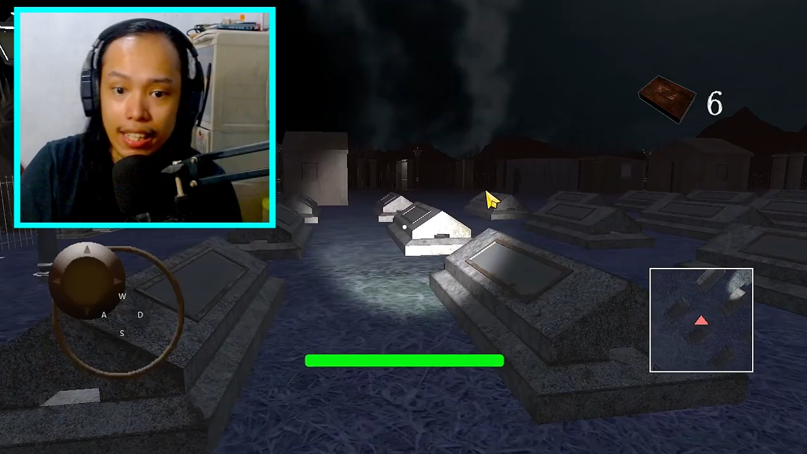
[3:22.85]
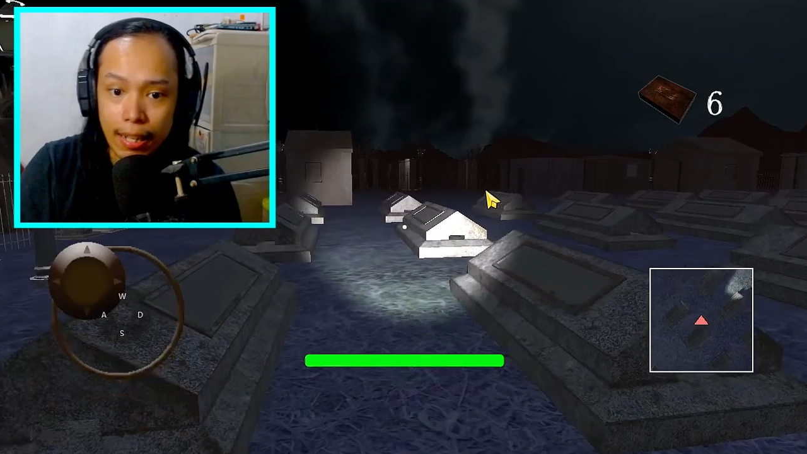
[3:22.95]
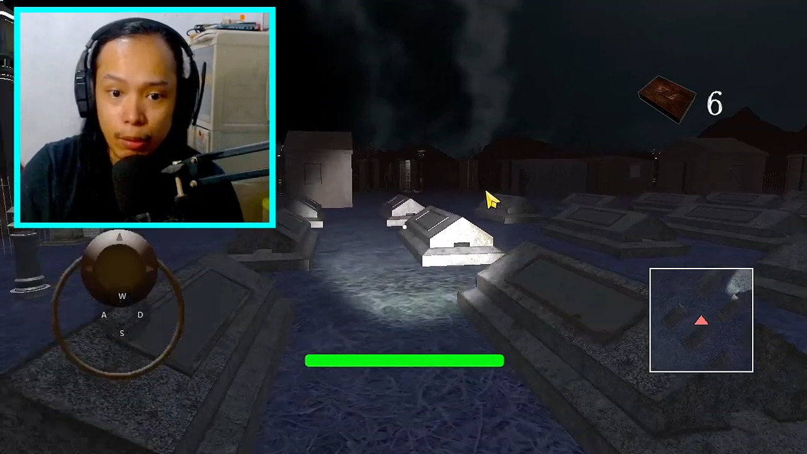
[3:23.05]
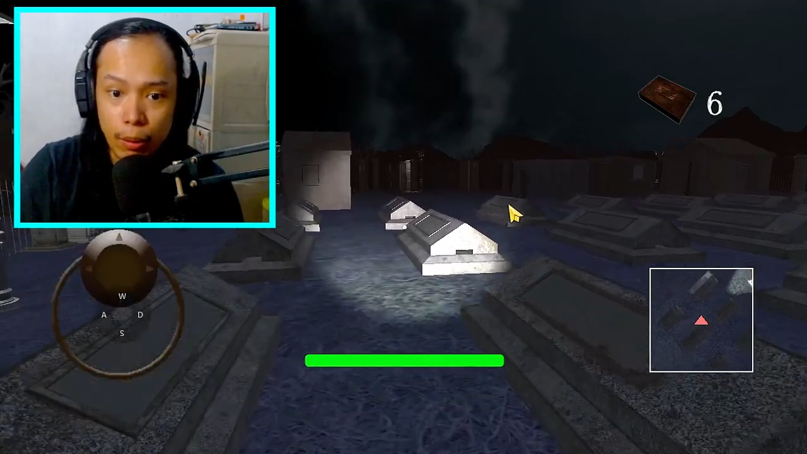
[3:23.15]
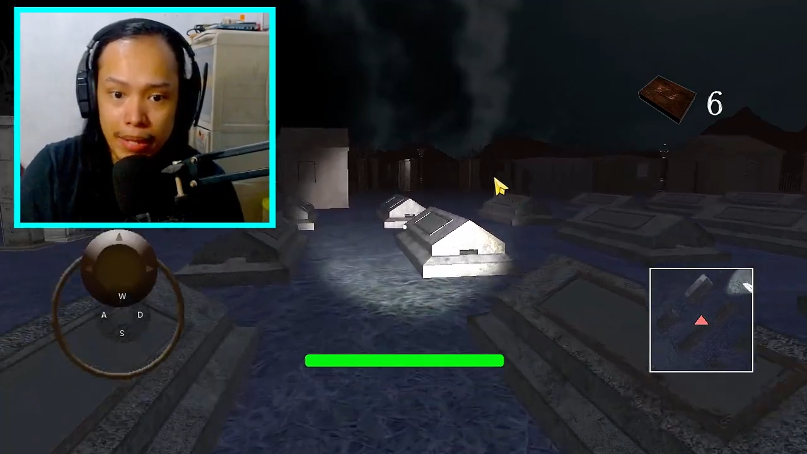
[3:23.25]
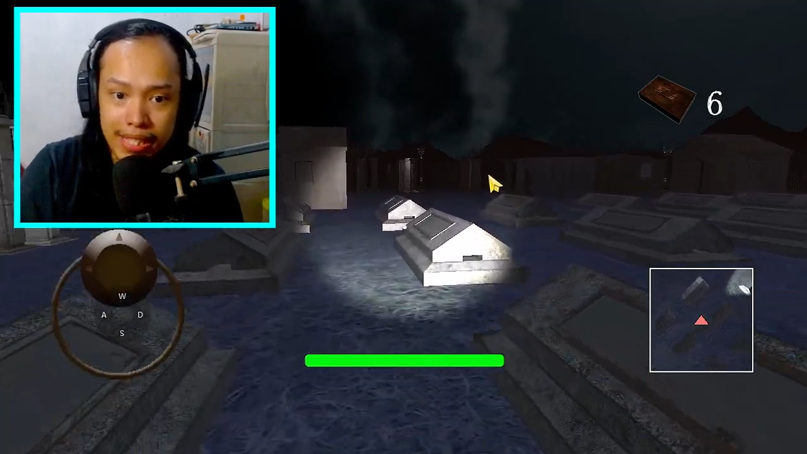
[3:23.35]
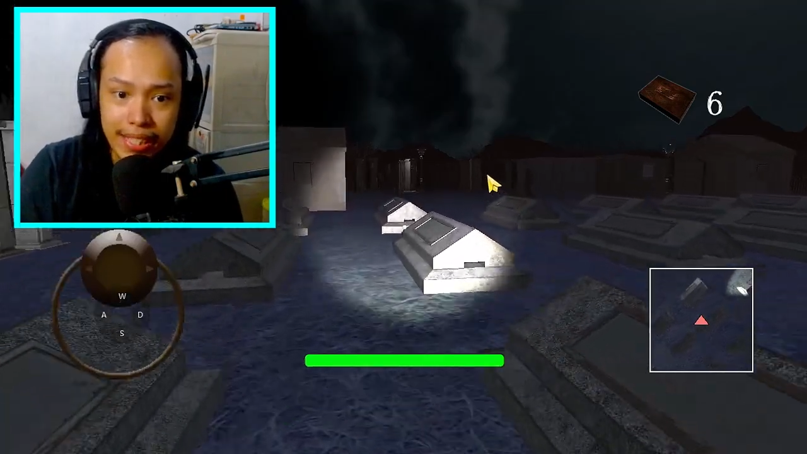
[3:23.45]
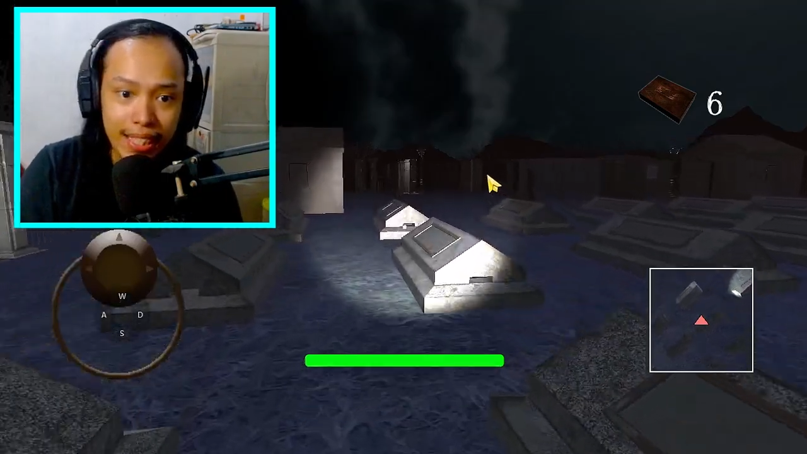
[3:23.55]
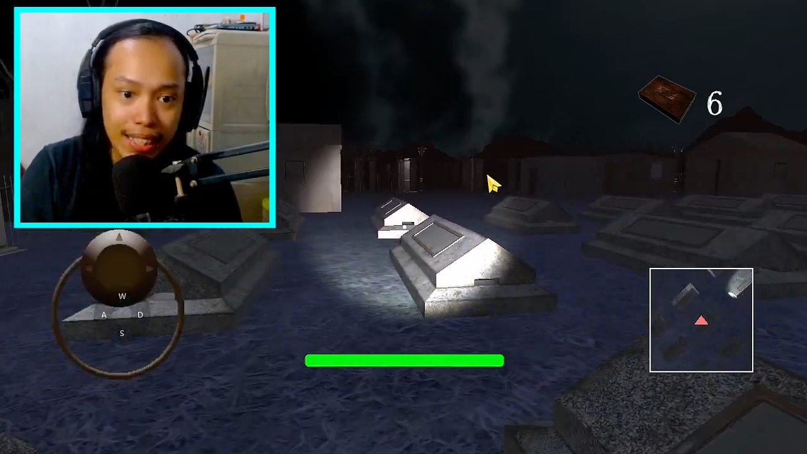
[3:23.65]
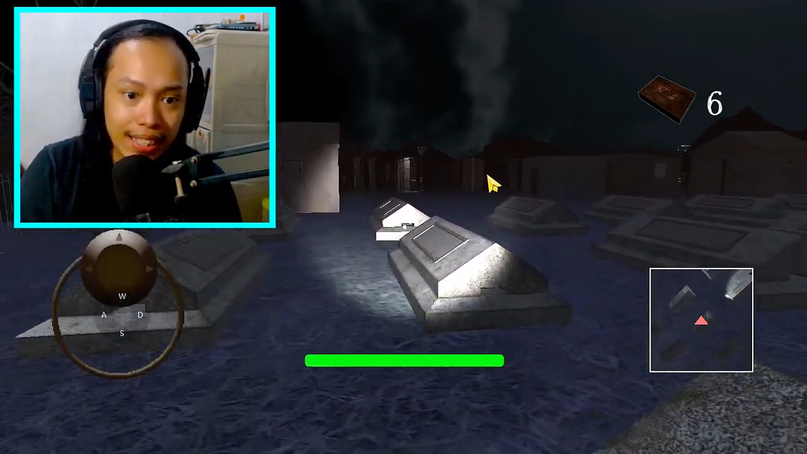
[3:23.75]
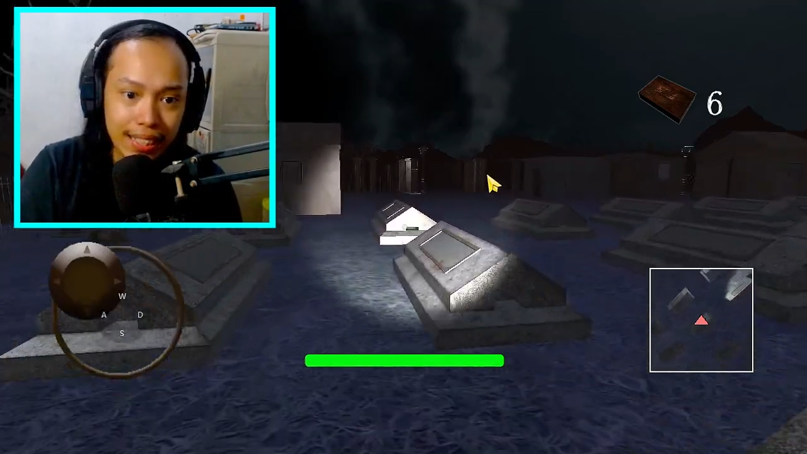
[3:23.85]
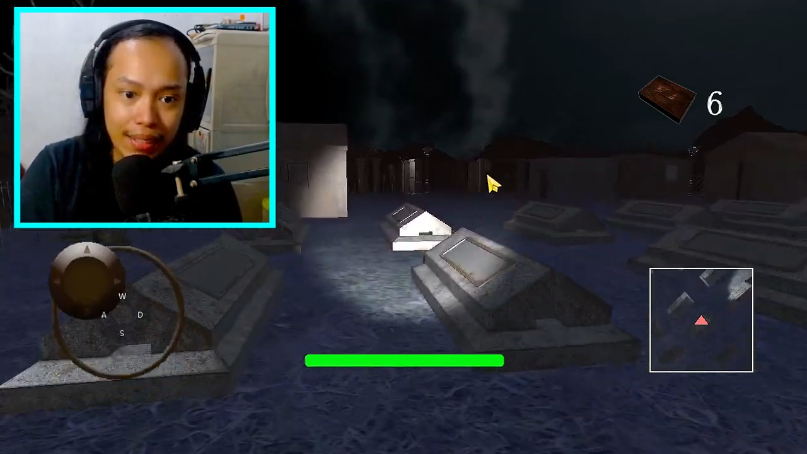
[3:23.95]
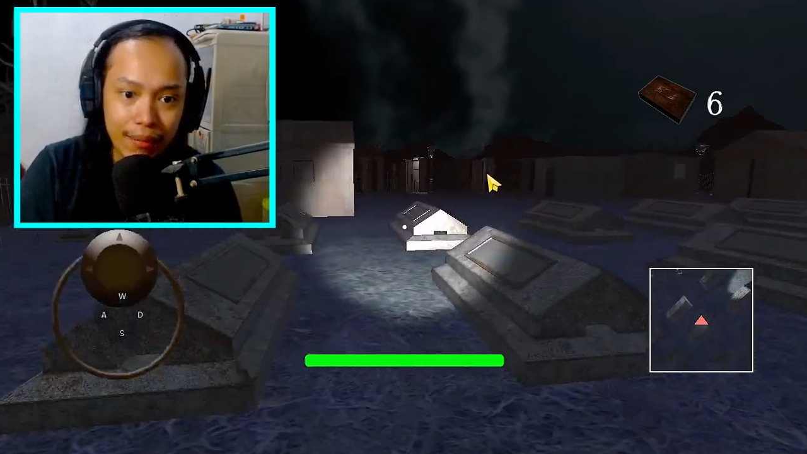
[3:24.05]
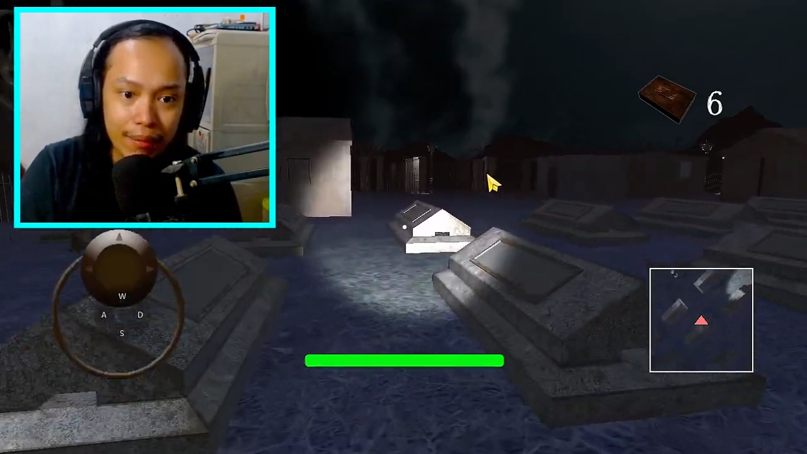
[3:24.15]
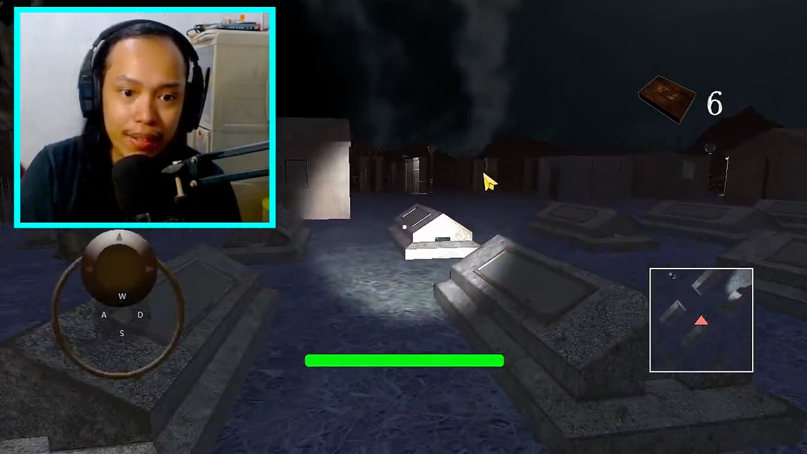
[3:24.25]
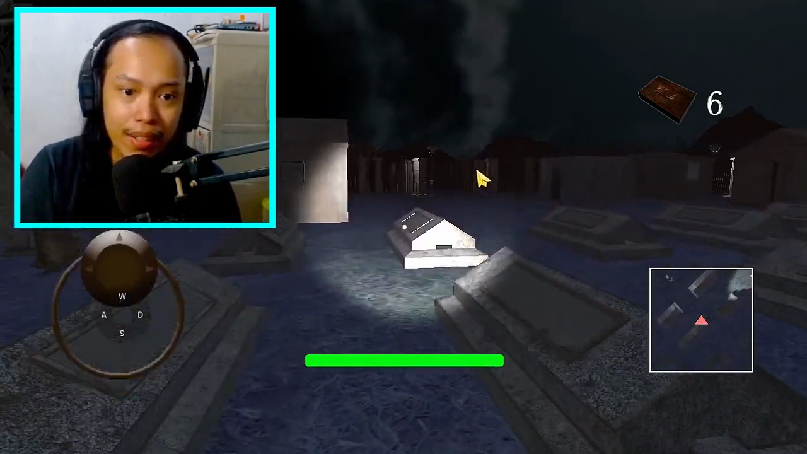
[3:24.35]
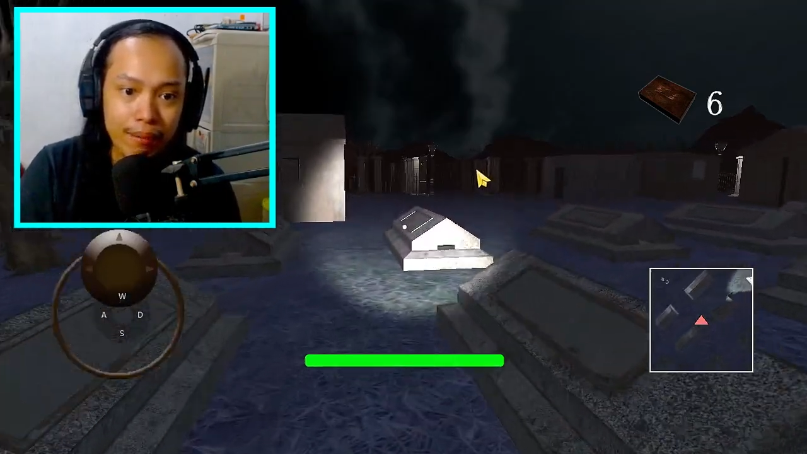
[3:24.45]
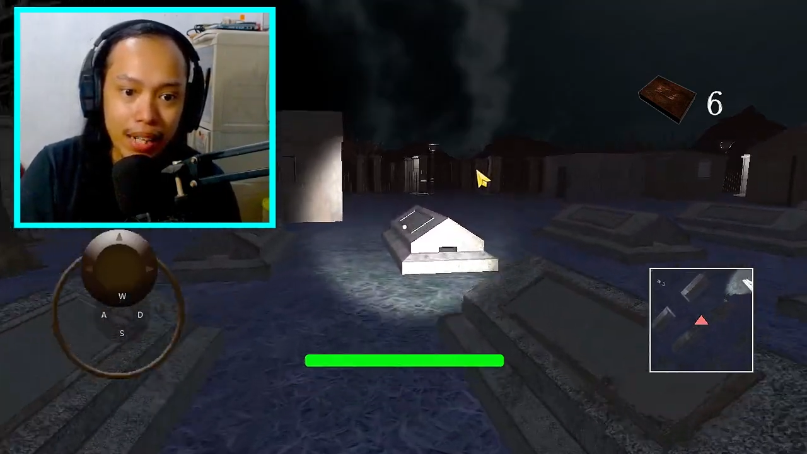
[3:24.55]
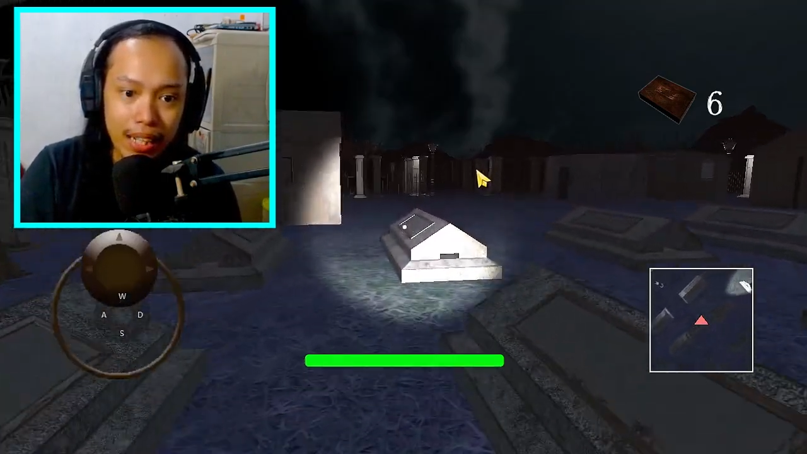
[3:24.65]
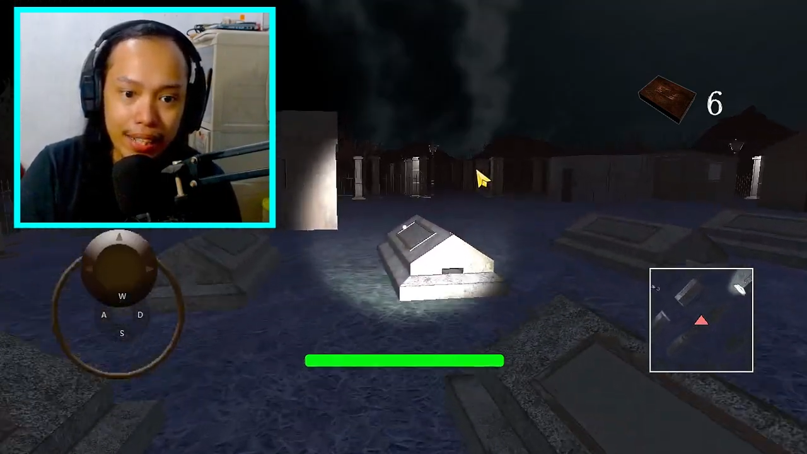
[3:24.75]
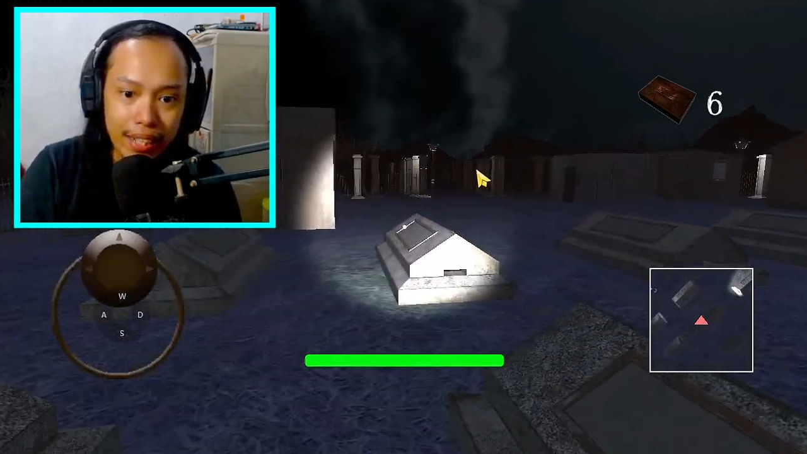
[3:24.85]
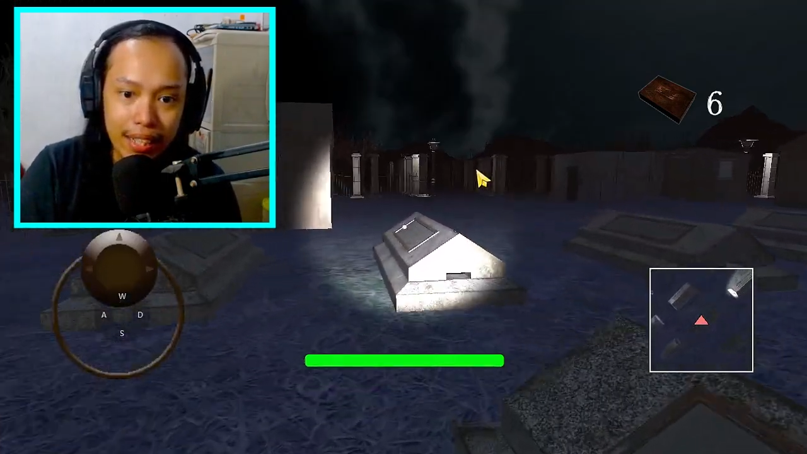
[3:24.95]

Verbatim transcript: Randomize na lang natin. Ba bahala